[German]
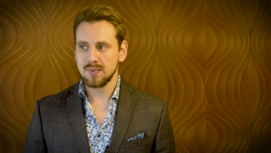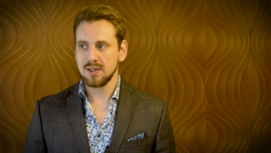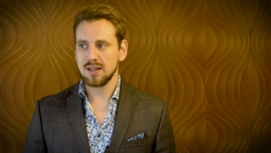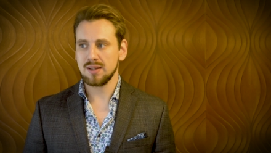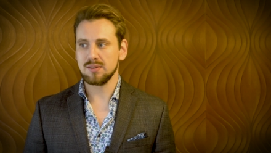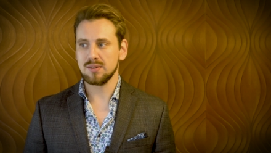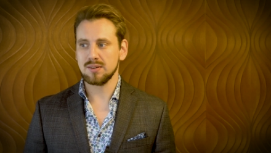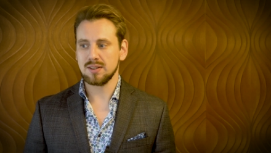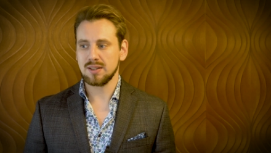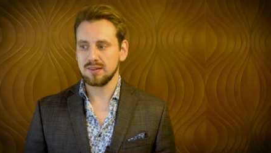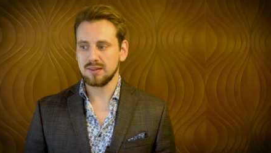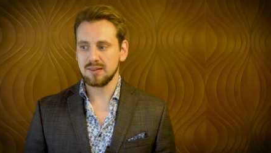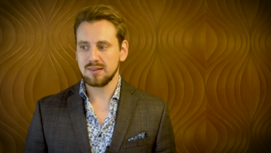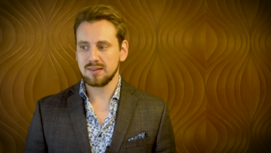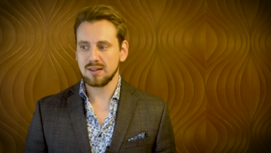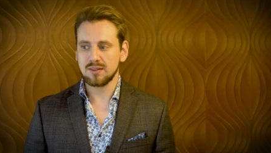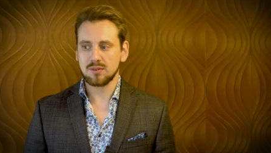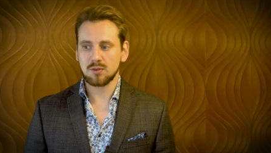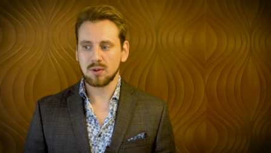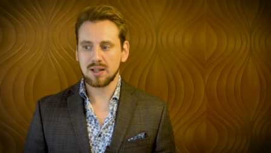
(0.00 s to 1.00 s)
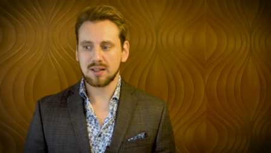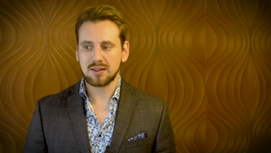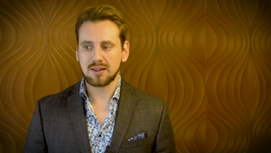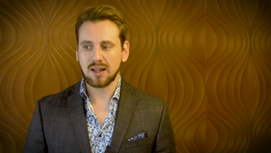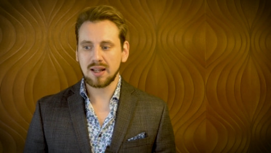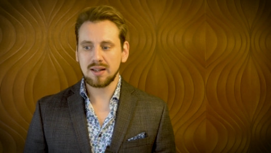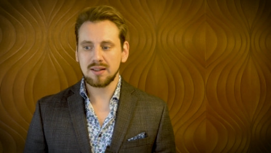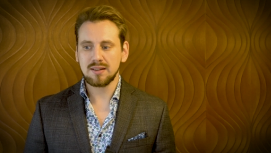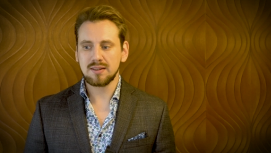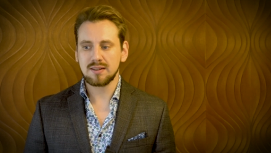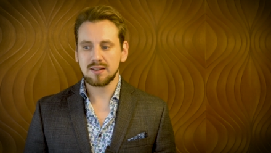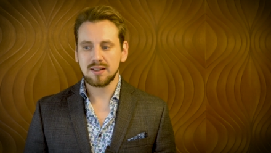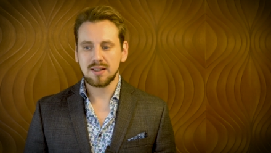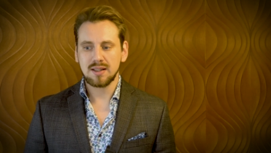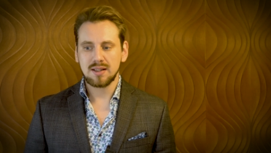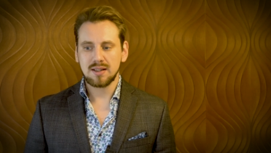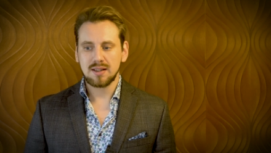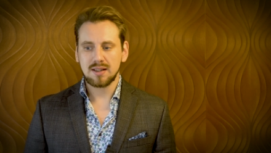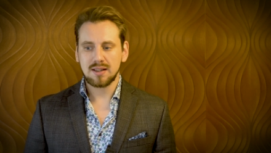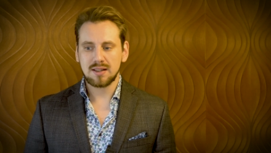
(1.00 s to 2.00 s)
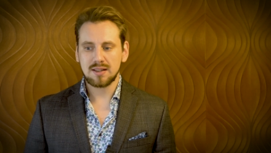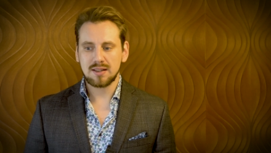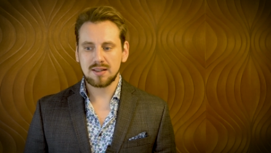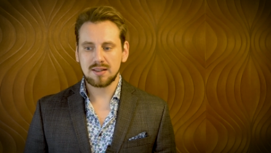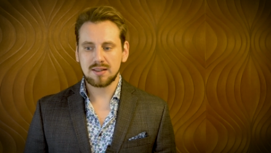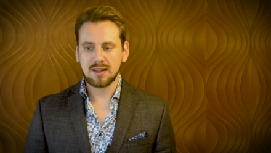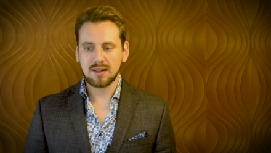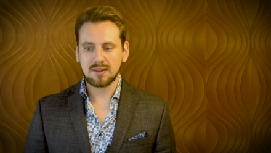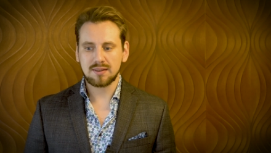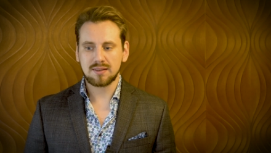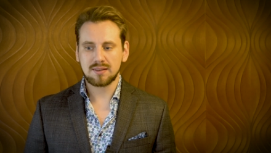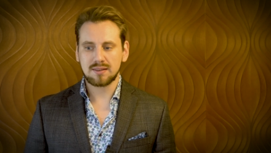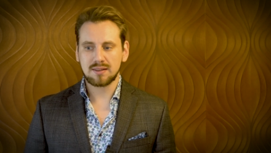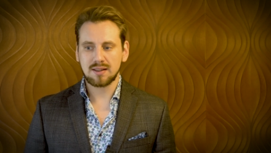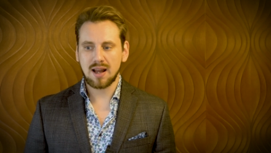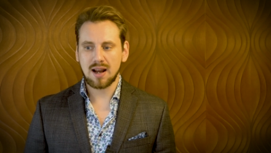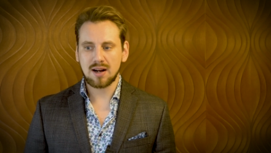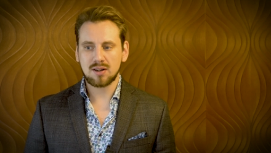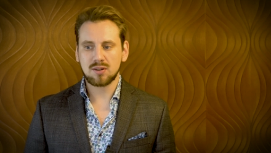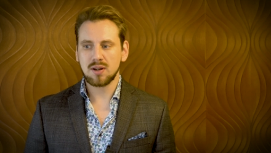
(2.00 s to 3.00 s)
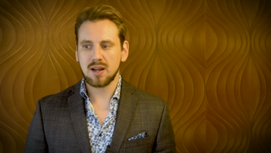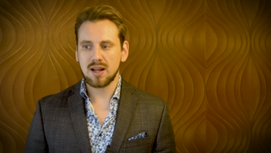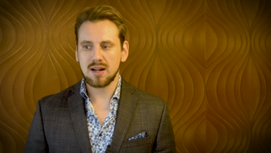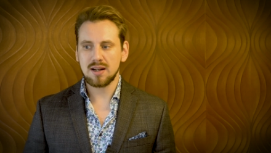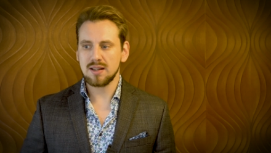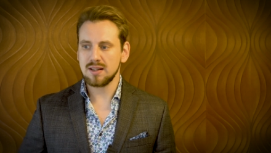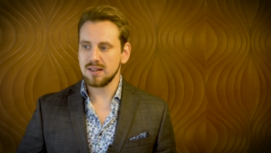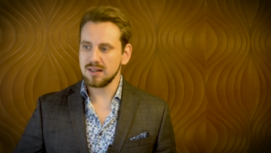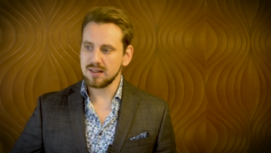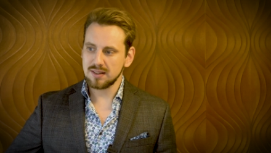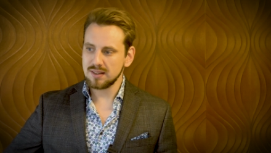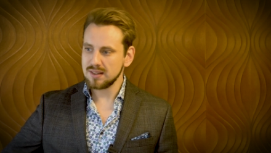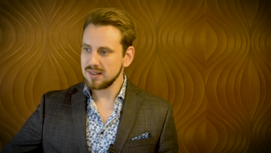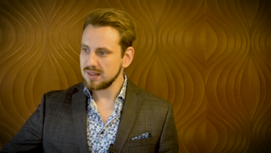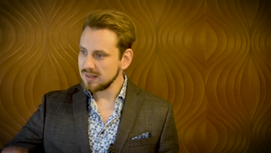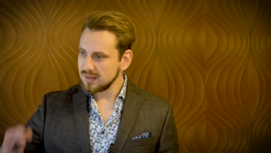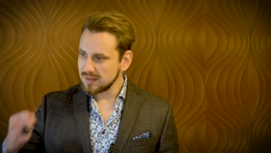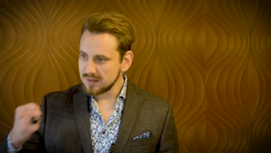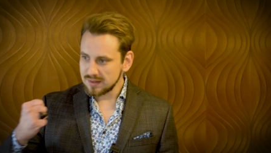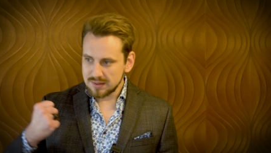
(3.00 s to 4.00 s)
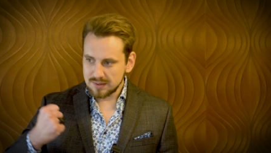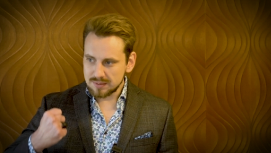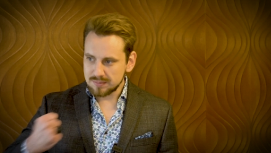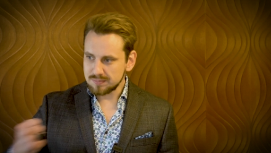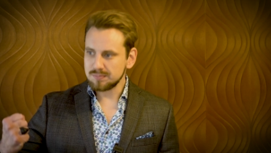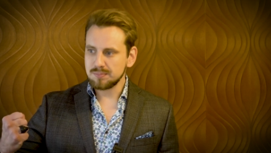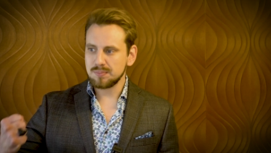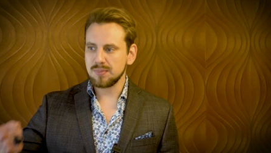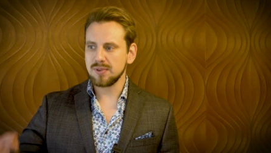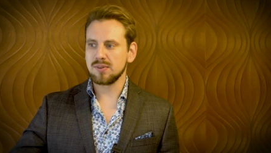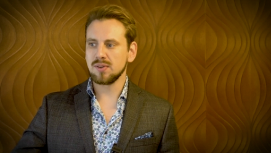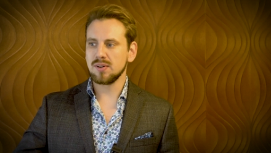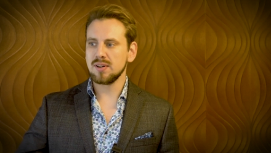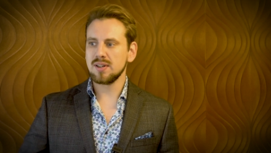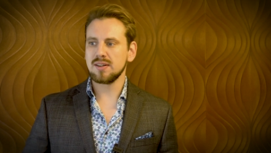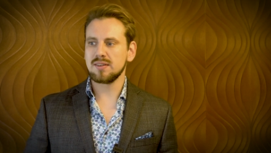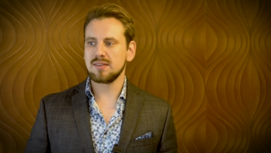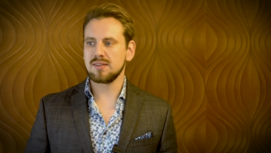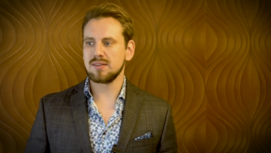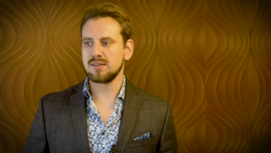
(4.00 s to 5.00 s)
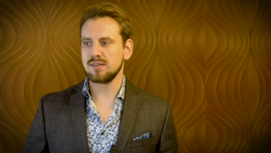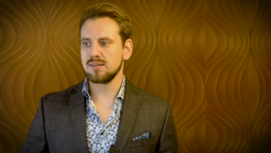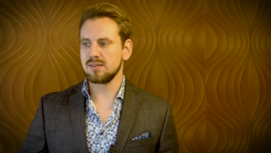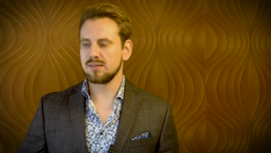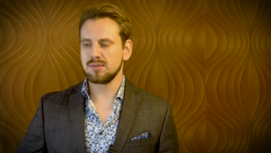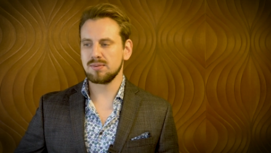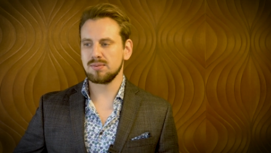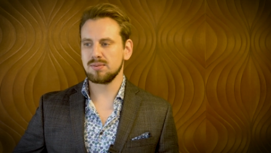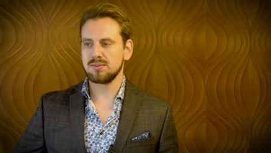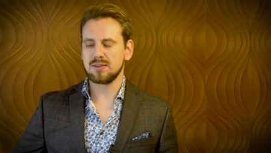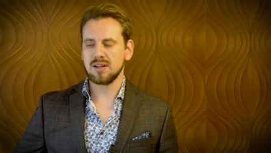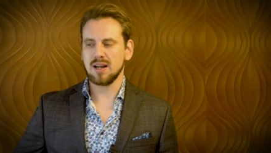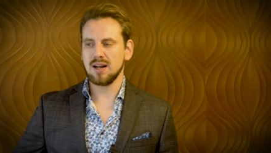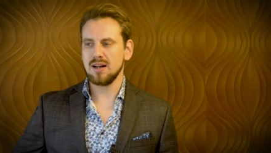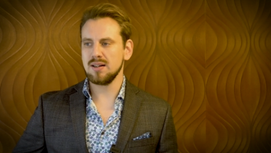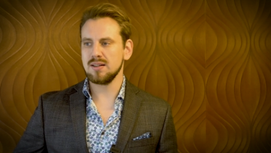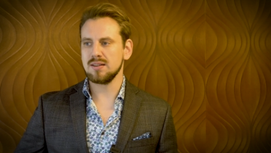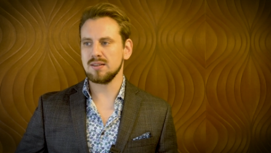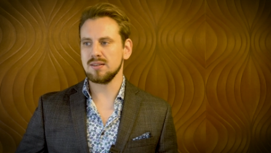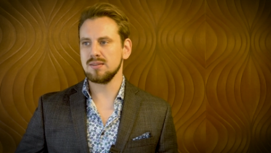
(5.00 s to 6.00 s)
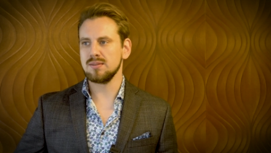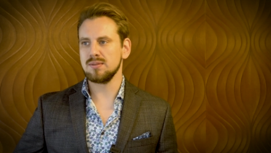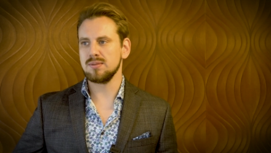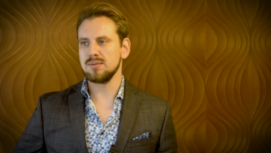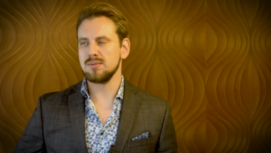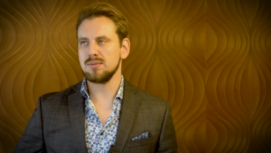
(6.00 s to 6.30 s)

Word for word: Also das ist ja so ein Trend, äh, dass aktuelle, besonders ja,